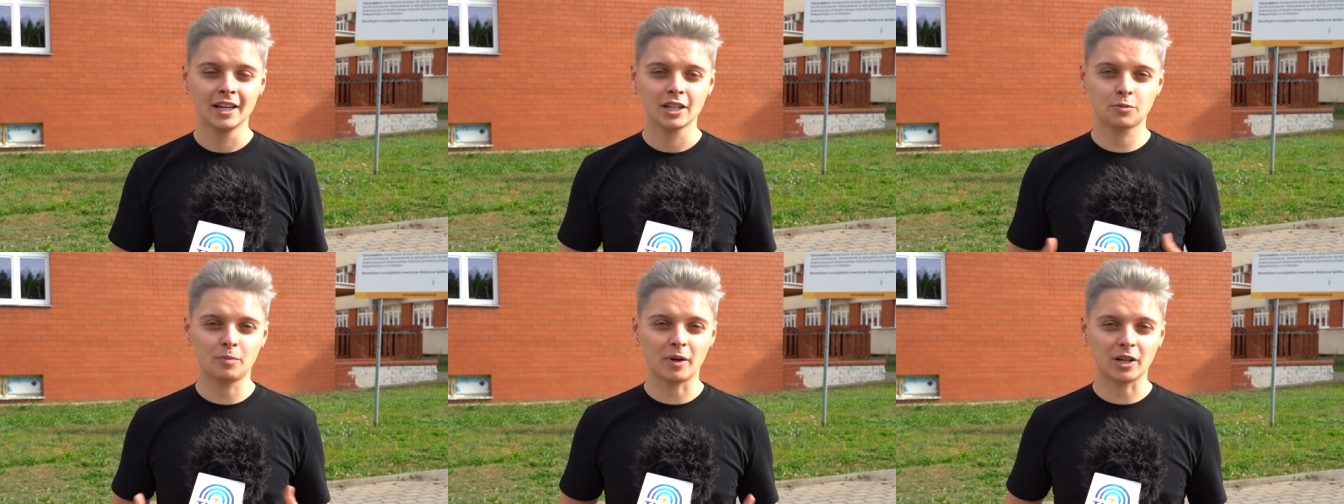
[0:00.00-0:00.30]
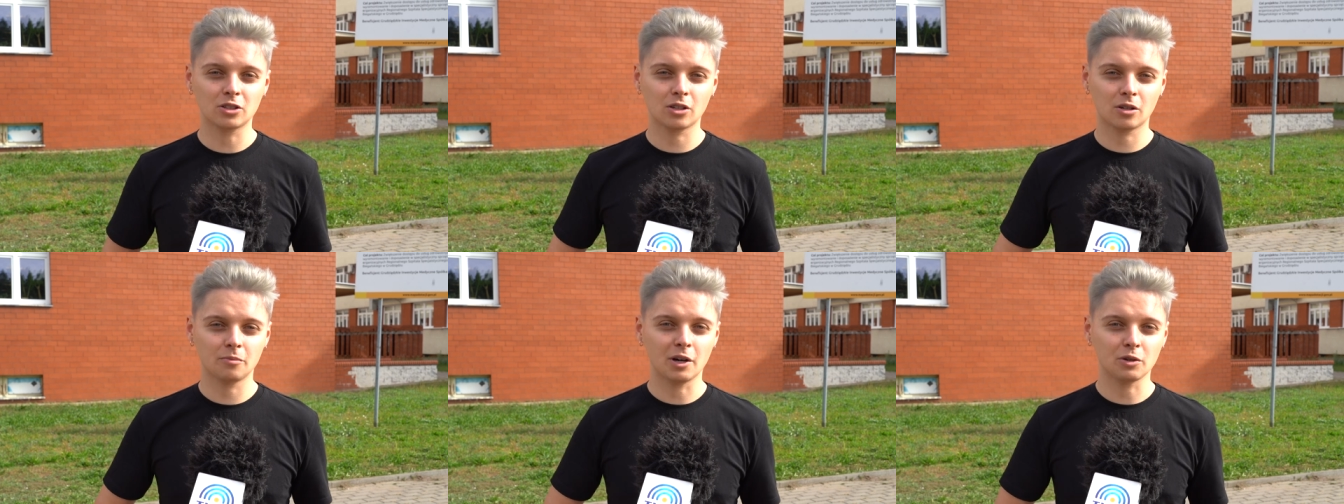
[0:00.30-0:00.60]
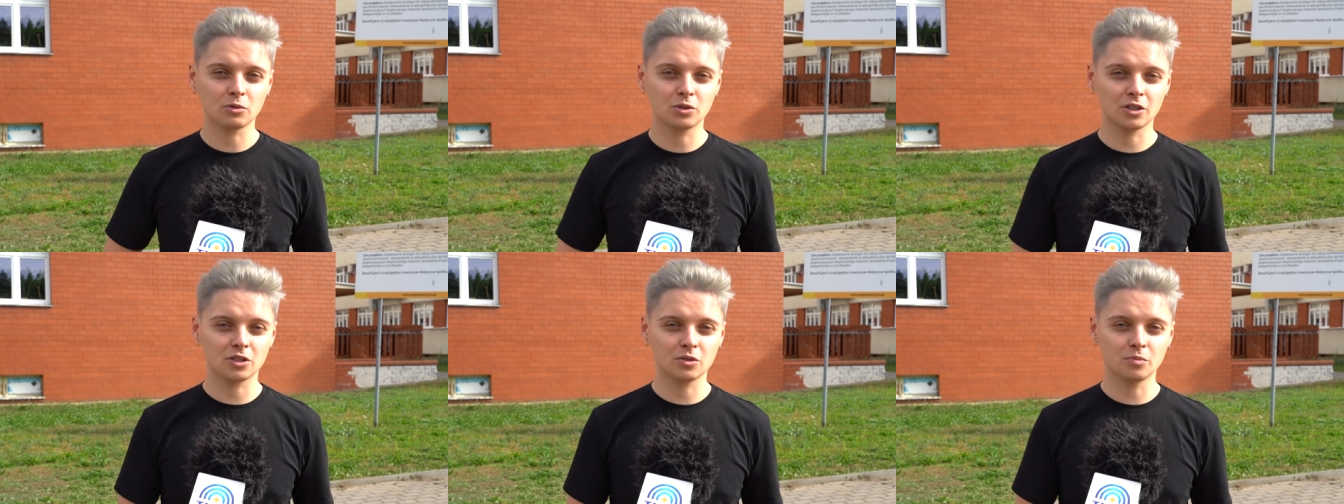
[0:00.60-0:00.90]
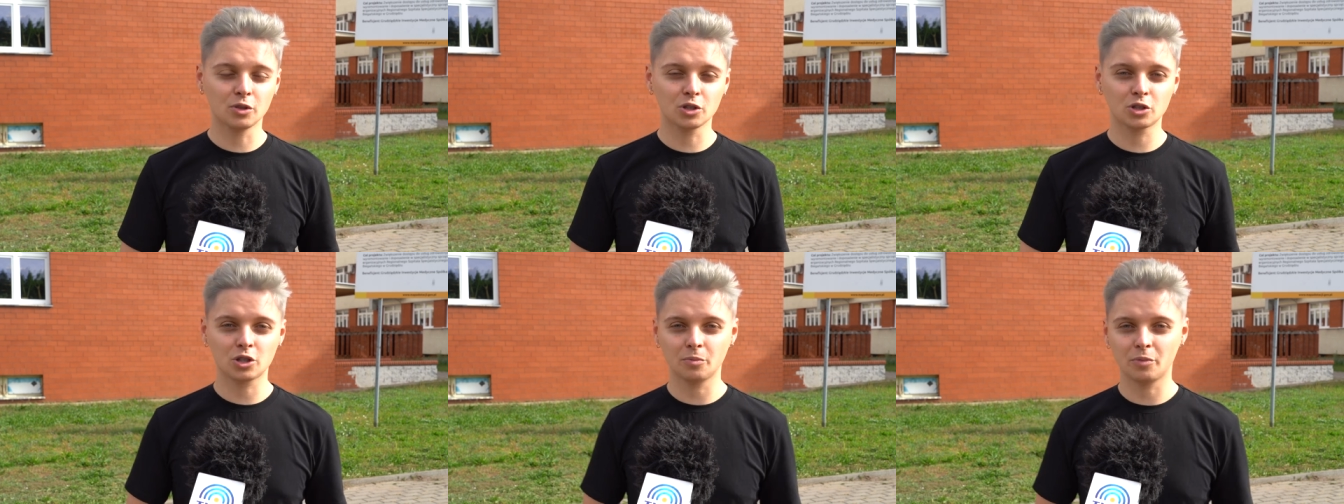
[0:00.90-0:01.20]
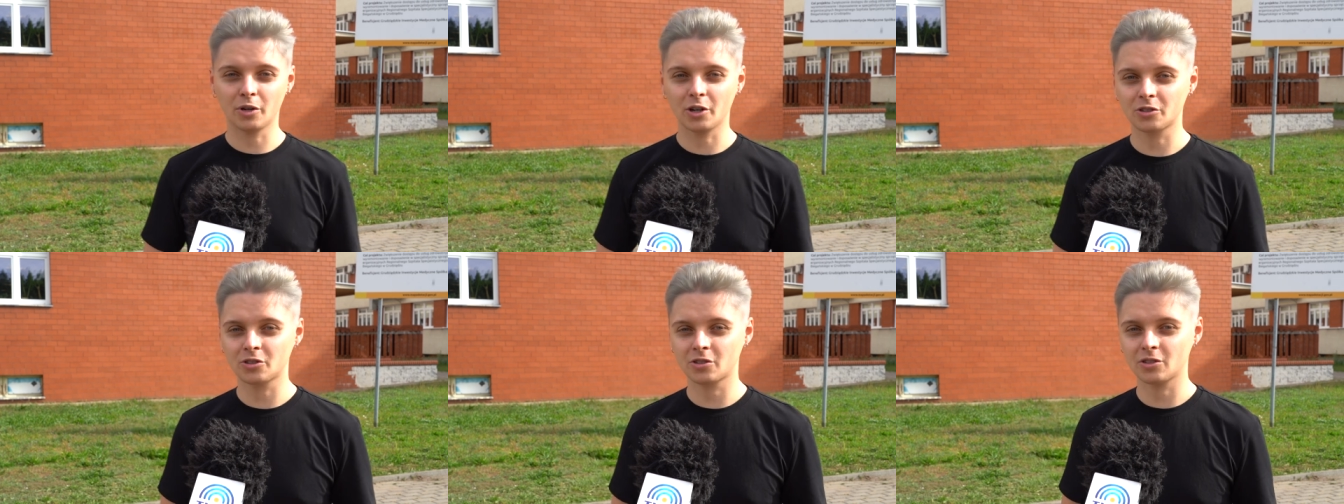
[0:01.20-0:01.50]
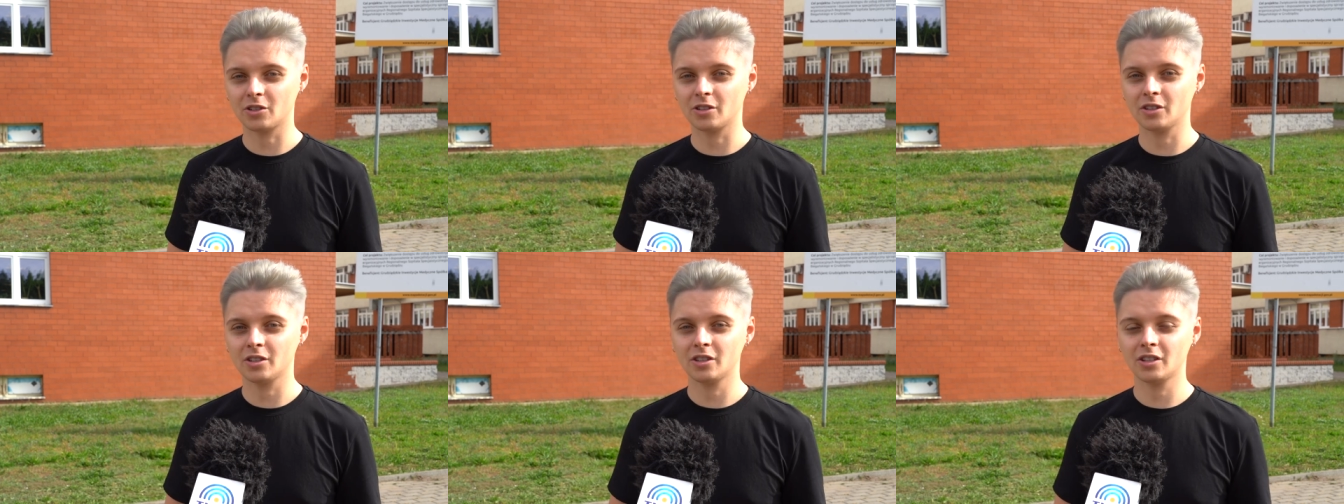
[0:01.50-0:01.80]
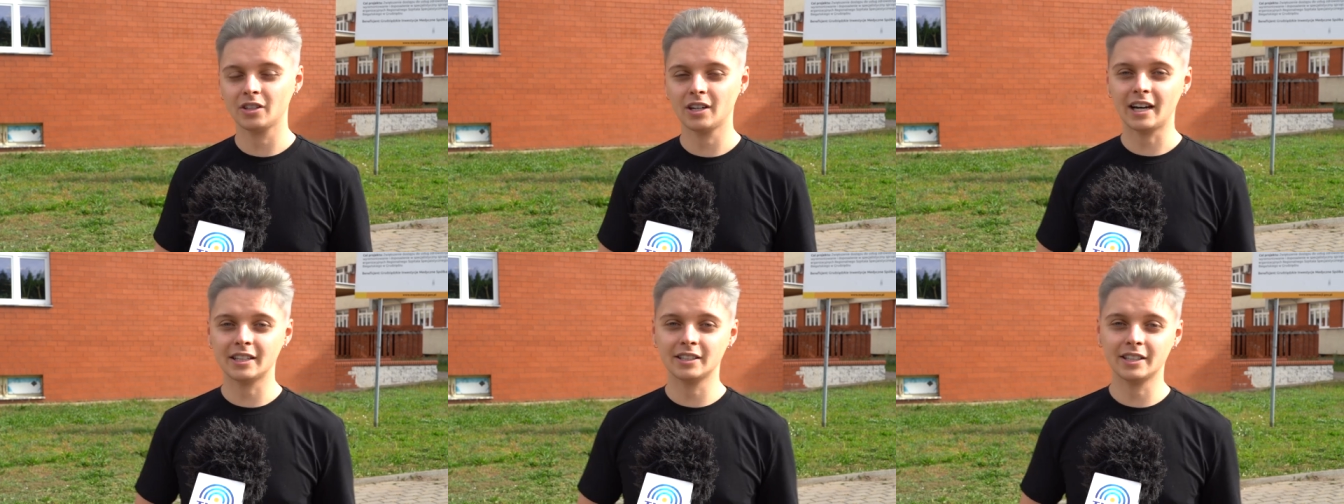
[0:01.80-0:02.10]
spektrum autyzmu czy pod
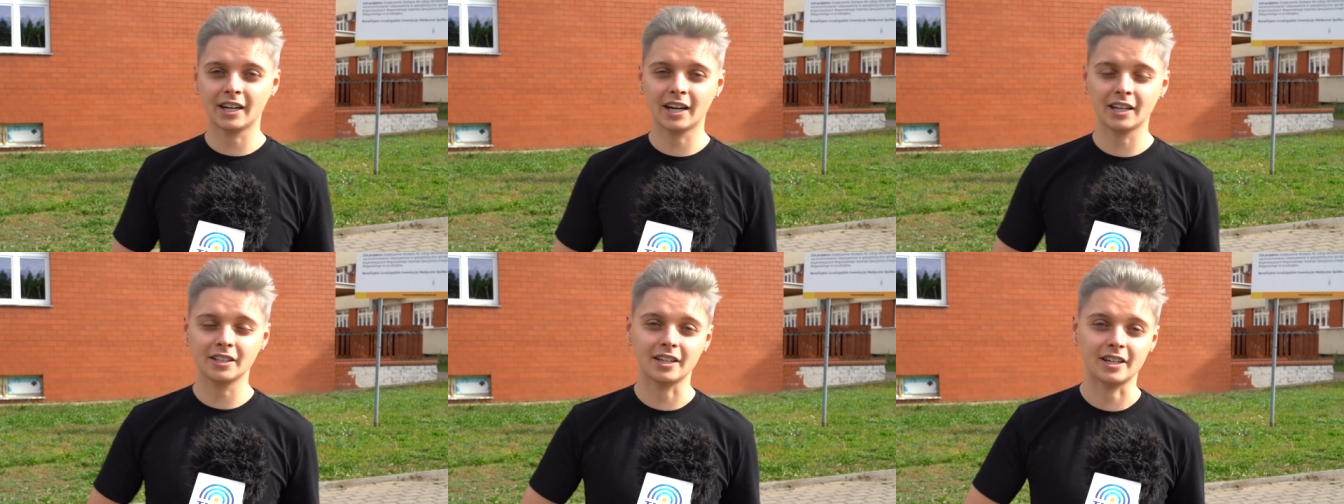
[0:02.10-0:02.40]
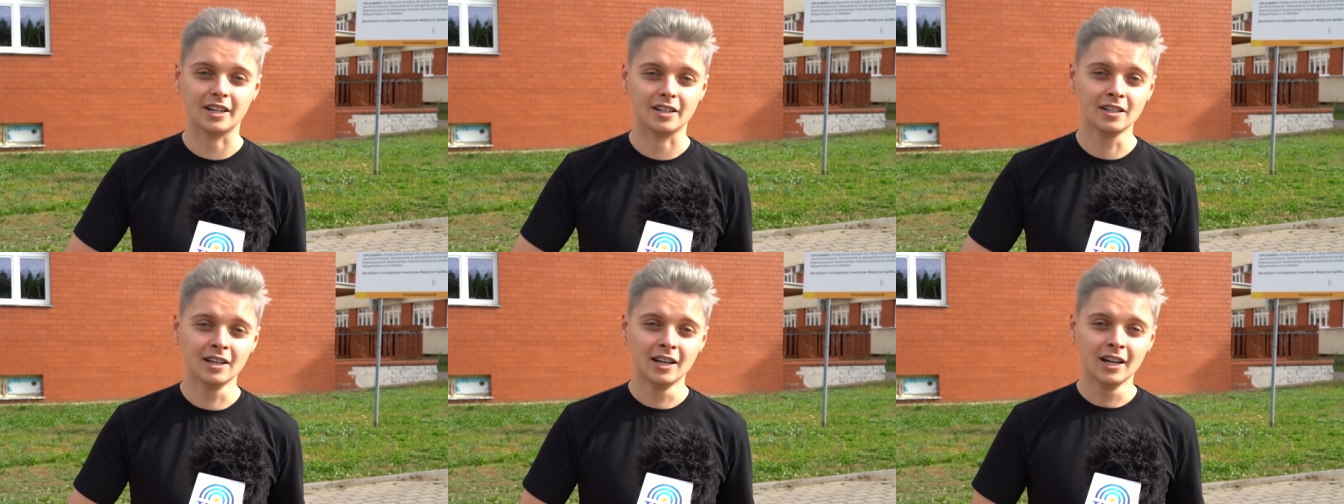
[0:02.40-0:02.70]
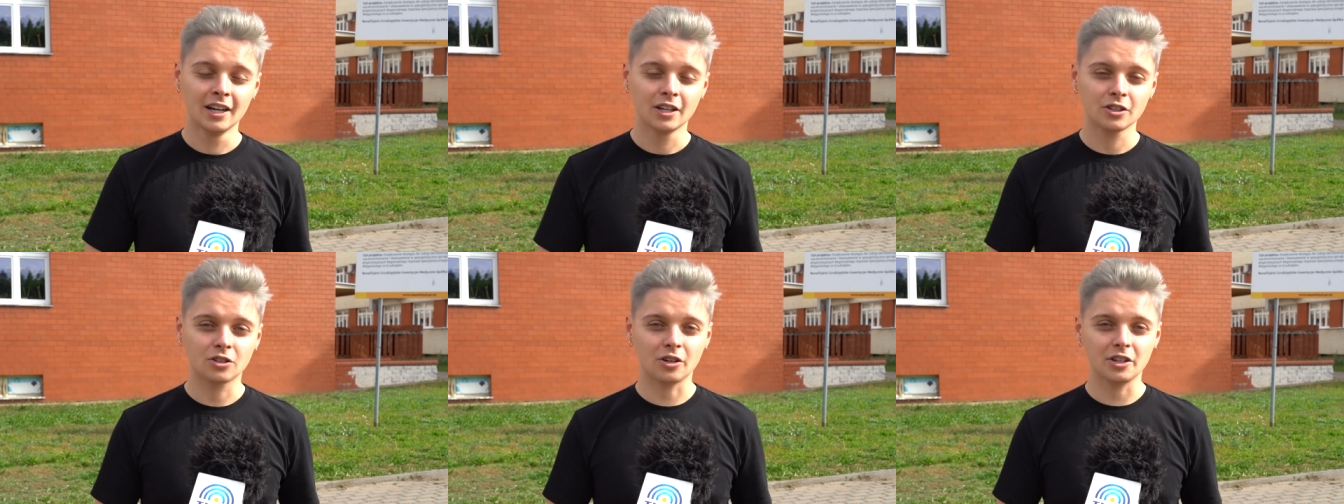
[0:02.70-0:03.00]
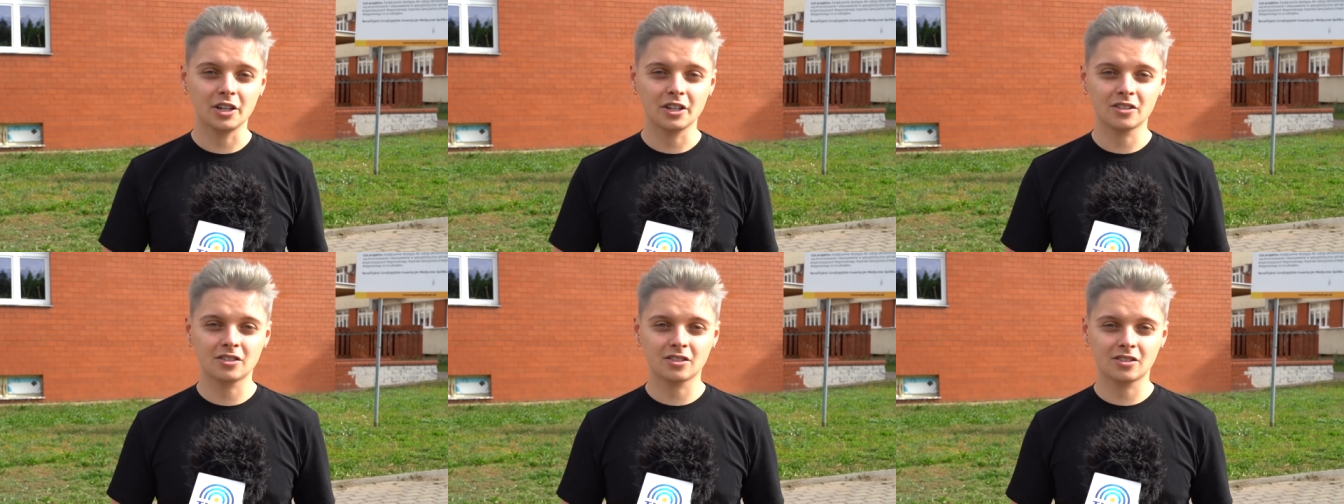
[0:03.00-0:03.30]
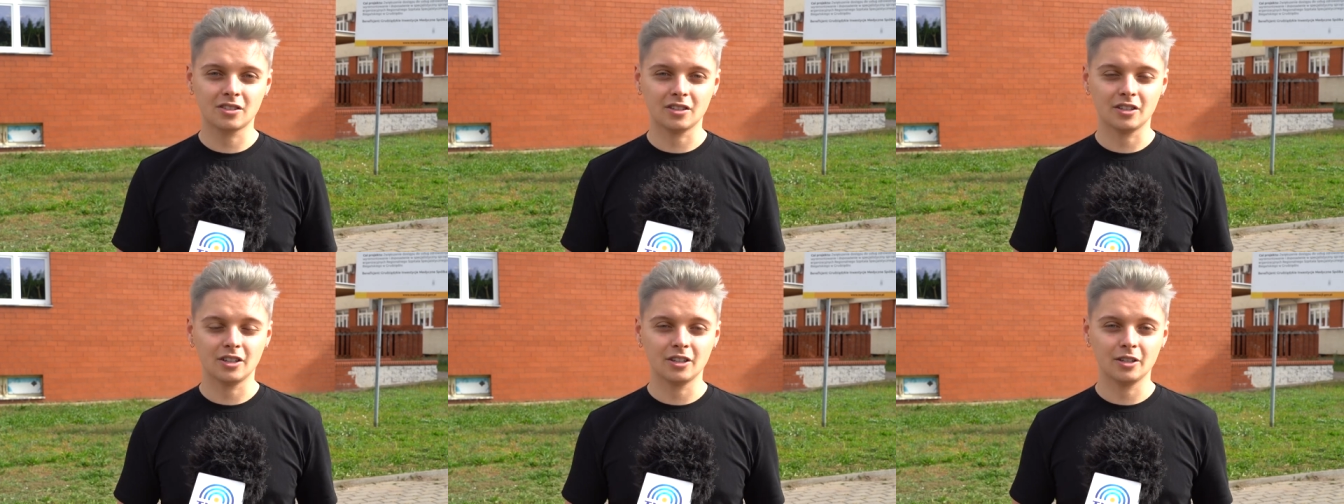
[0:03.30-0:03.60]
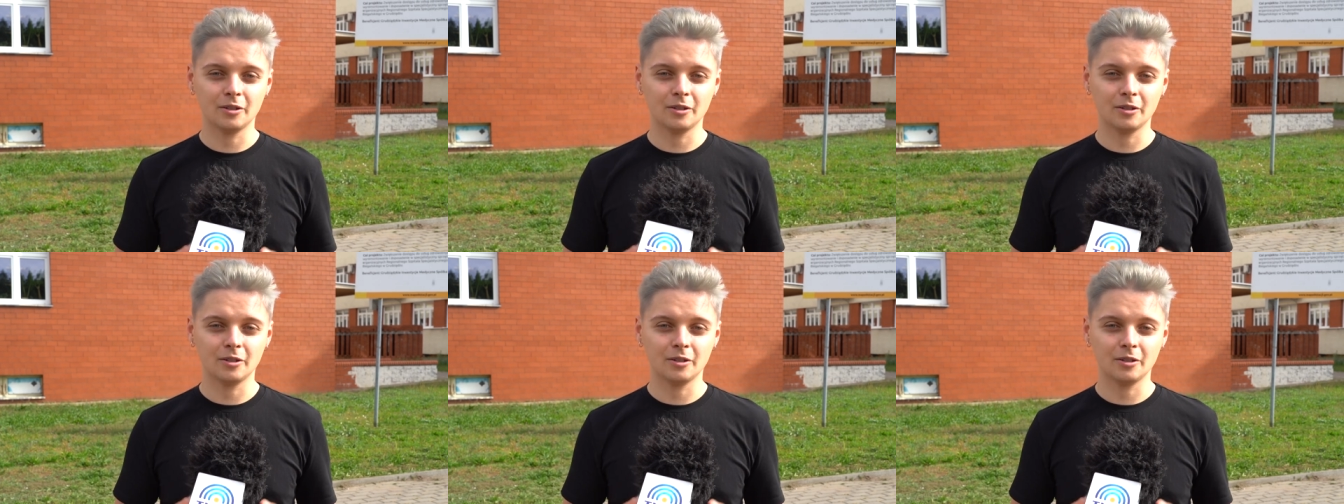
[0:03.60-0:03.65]
e, ADHD. To jest e,